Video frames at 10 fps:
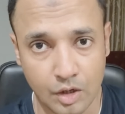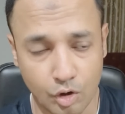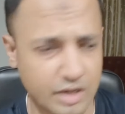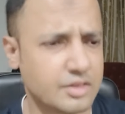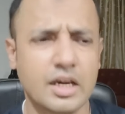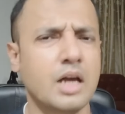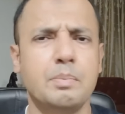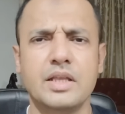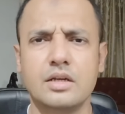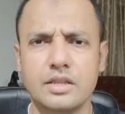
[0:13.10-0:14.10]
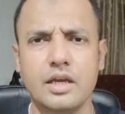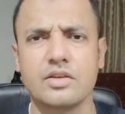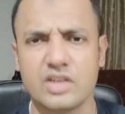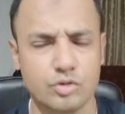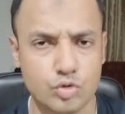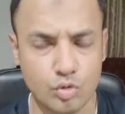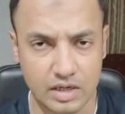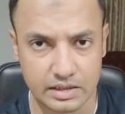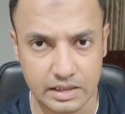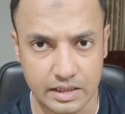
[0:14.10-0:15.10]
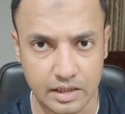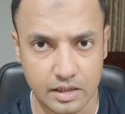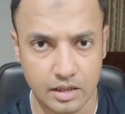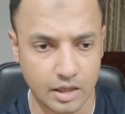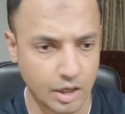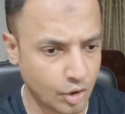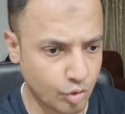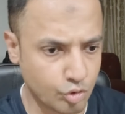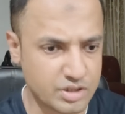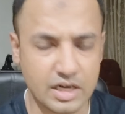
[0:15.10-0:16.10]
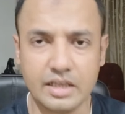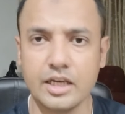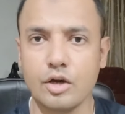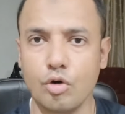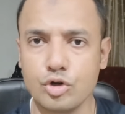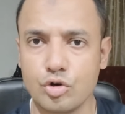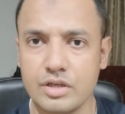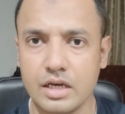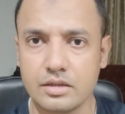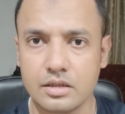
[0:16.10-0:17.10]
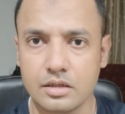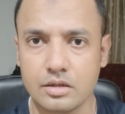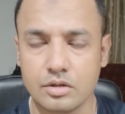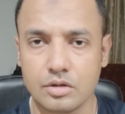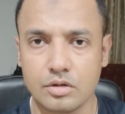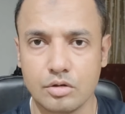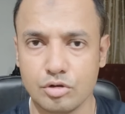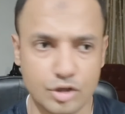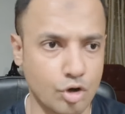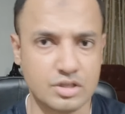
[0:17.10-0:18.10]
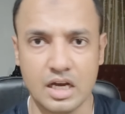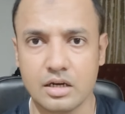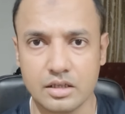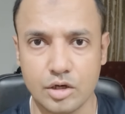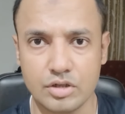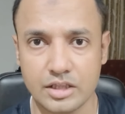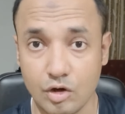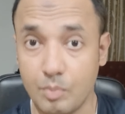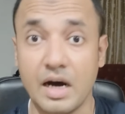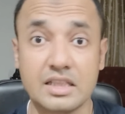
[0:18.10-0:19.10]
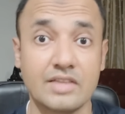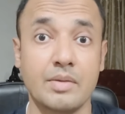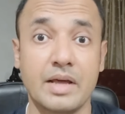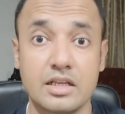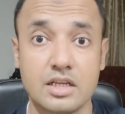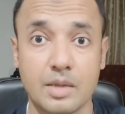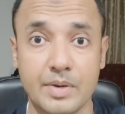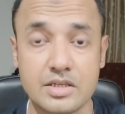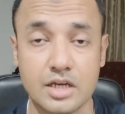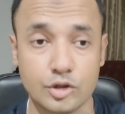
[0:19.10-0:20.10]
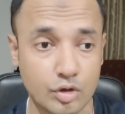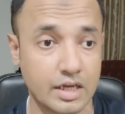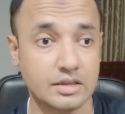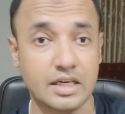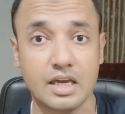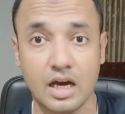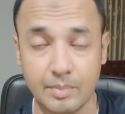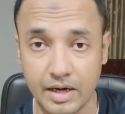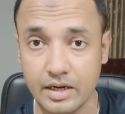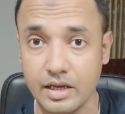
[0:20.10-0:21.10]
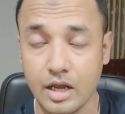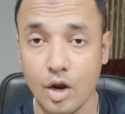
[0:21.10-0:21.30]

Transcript: और इंतहाई बेदर्दी के साथ उसको कत्ल किया उस लड़की के होश उड़ जाते हैं उसके औसान खत्म हो जाते हैं वो भागते हुए मैनेजर के पास जाती है और कहती है कि हमारे